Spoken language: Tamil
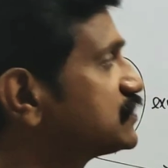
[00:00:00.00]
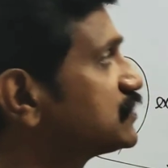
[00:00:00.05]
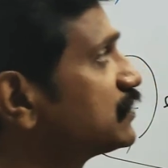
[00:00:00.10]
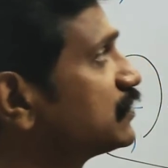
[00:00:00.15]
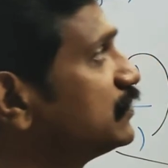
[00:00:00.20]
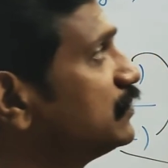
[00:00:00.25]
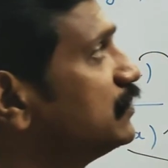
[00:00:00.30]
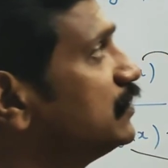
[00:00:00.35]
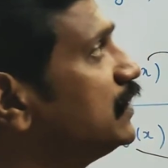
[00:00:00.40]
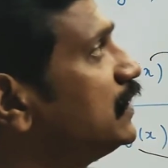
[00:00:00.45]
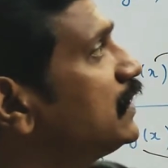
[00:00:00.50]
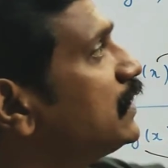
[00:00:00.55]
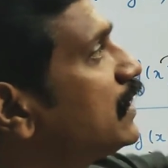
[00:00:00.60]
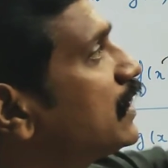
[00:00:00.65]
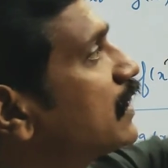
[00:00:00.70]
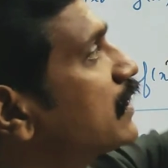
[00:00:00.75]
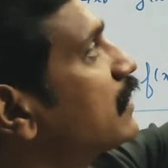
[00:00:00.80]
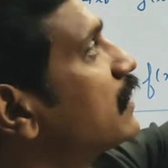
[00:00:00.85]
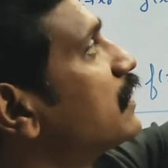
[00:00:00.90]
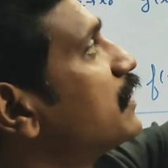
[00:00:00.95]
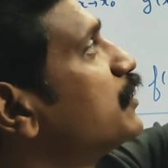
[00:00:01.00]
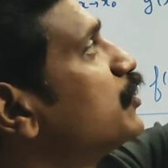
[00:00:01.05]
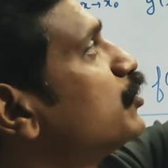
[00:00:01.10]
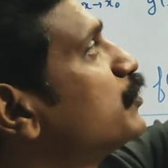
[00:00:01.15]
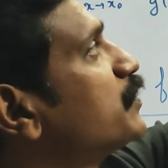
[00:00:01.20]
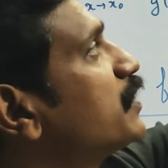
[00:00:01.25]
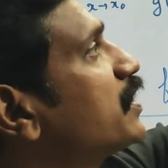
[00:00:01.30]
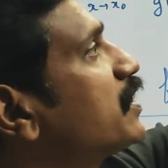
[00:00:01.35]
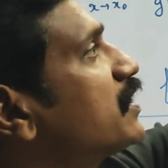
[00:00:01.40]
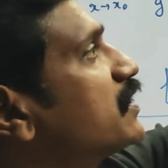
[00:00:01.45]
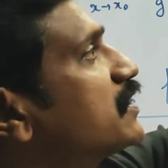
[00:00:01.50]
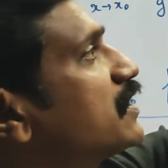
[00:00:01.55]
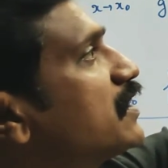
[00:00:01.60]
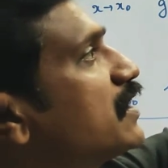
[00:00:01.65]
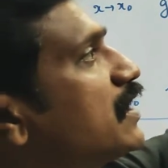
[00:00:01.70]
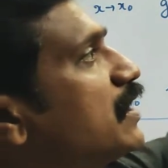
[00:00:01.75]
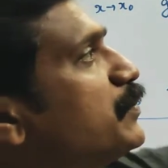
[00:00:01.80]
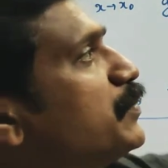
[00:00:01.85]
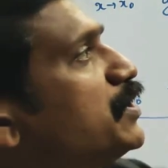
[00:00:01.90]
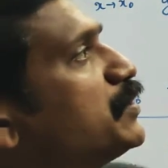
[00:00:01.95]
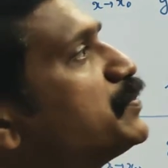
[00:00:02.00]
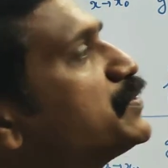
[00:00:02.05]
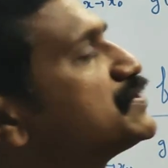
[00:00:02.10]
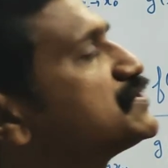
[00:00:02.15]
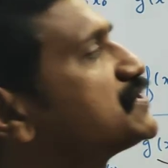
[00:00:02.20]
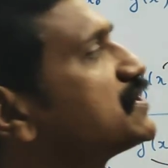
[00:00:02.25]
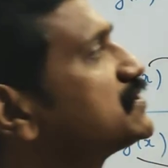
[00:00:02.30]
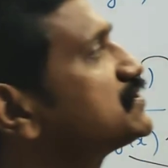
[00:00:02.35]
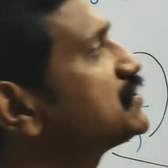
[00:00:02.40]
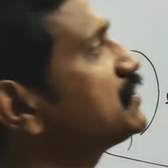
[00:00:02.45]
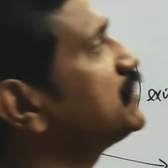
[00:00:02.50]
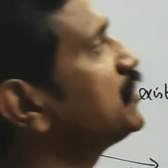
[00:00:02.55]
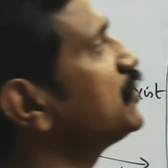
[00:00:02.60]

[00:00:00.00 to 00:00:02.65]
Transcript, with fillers: டு ஜீரோ அதனால நியூமினேட்டருக்கு தனியாக லிமிட் பிரிச்சாச்சு